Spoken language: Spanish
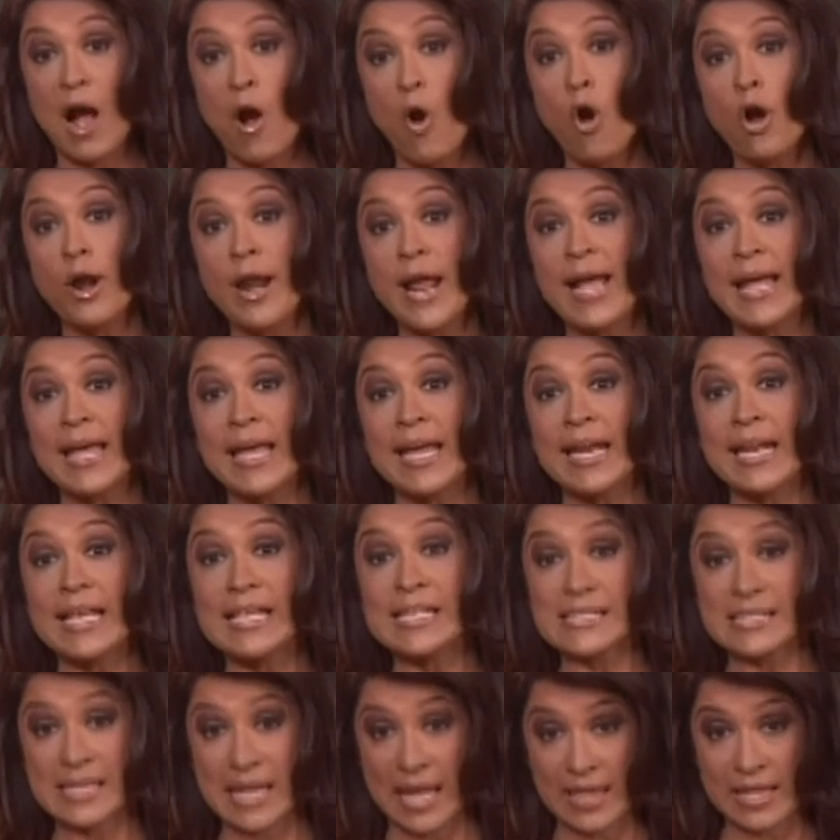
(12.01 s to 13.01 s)
Ahora él
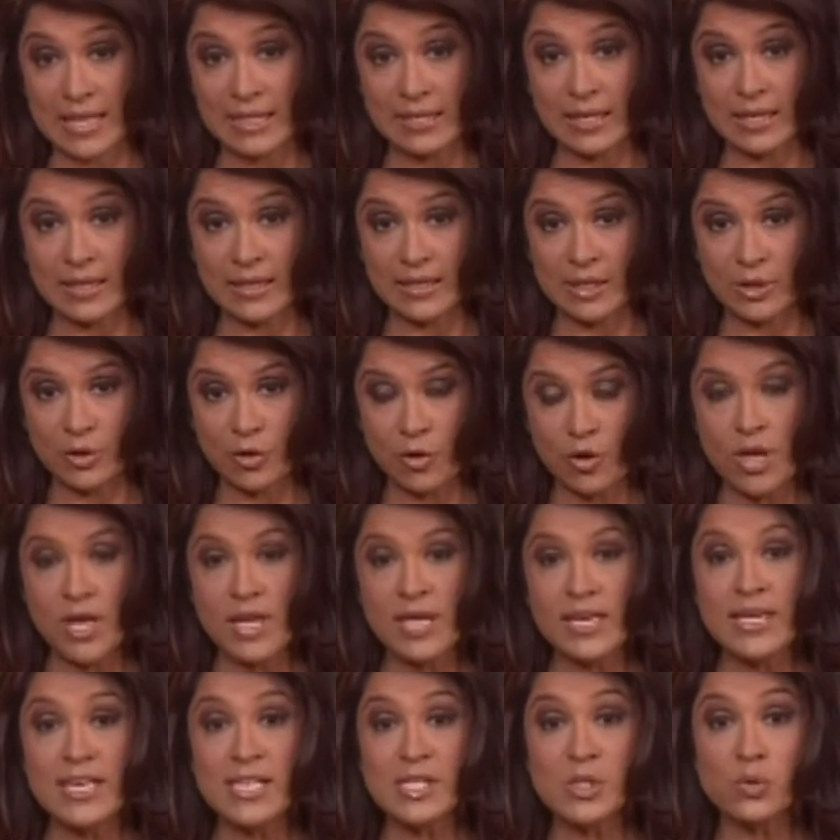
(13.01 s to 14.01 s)
está detenido
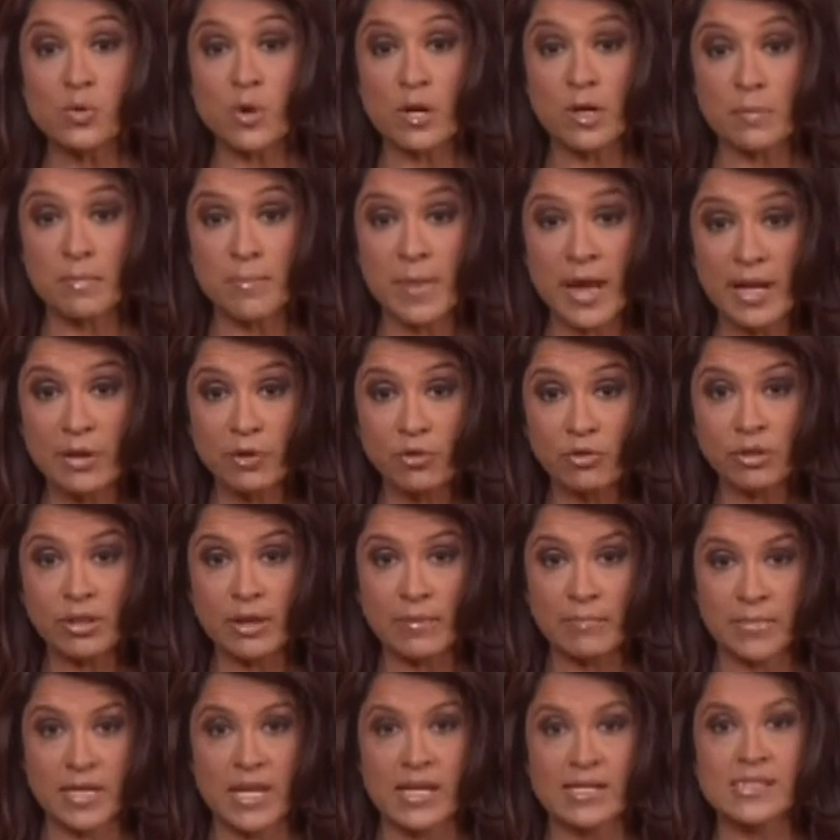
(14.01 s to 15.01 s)
y su hermano
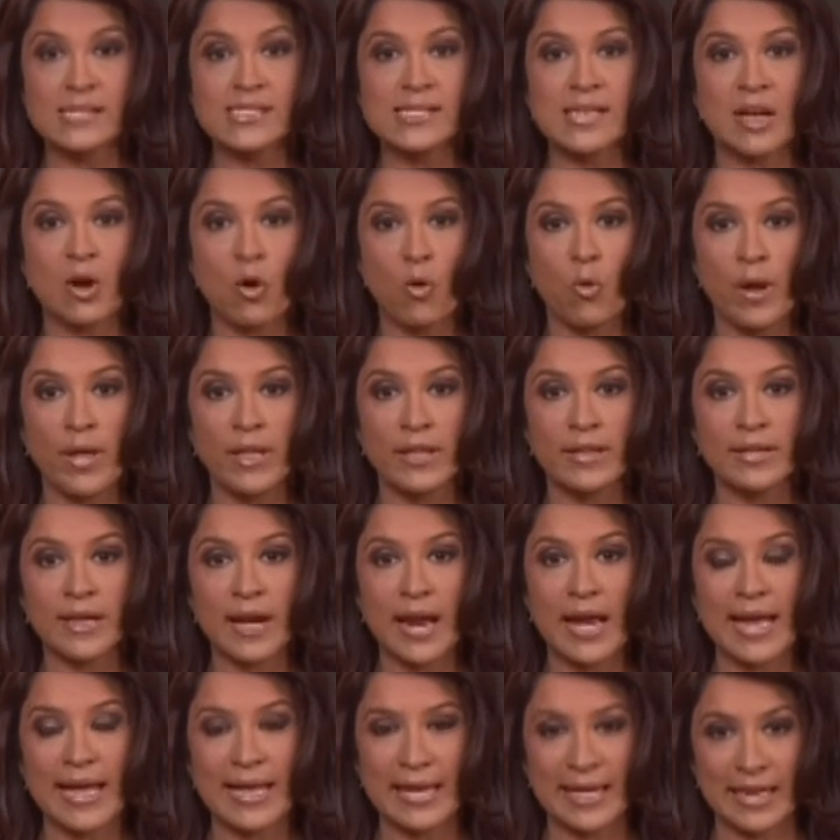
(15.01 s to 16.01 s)
también se
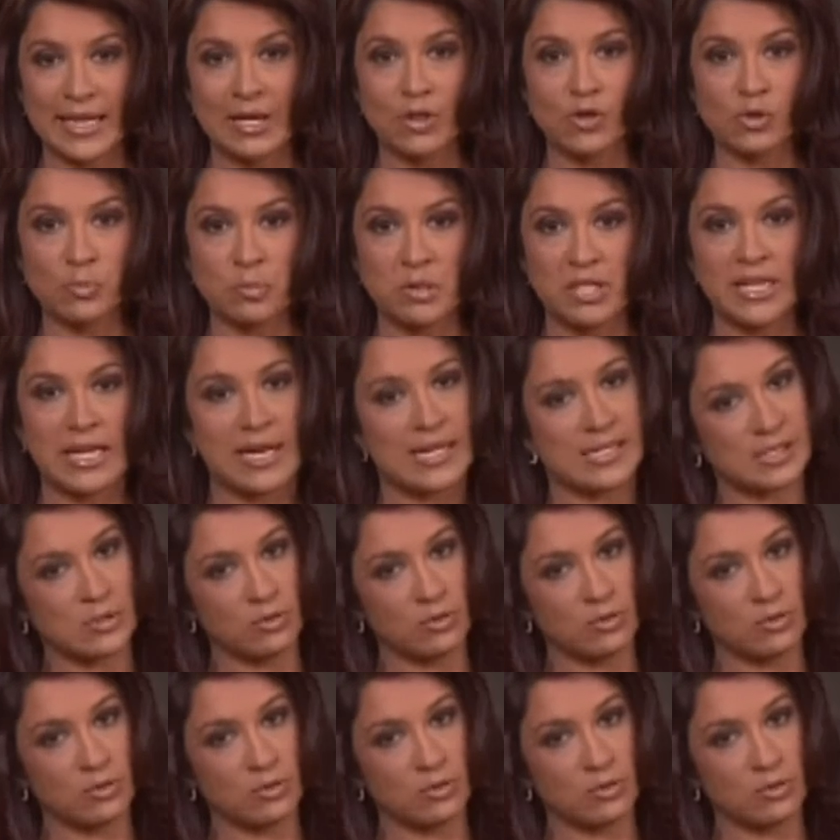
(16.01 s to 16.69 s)
encuentra en el hospital.